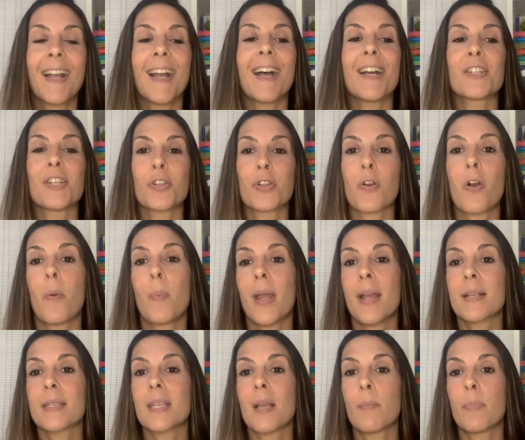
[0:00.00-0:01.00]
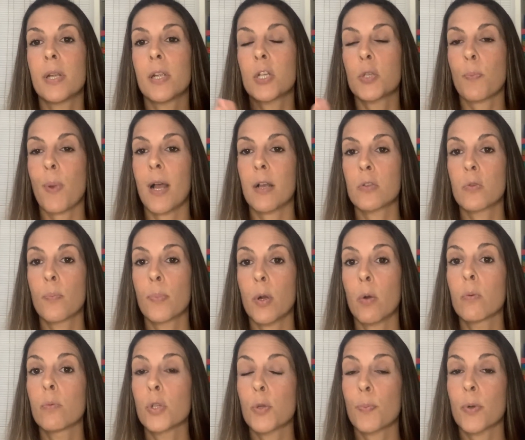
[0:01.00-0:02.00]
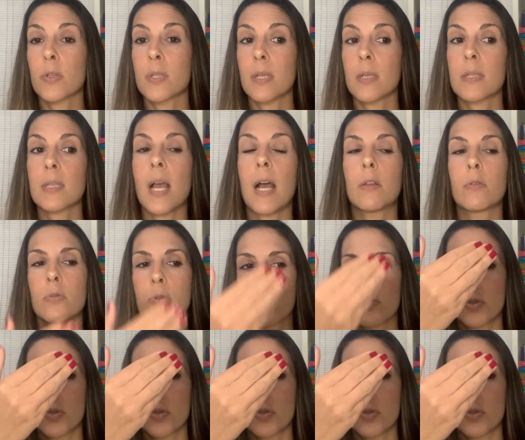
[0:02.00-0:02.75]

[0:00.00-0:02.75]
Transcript: A gente começa a abrir espaço para alguns processados,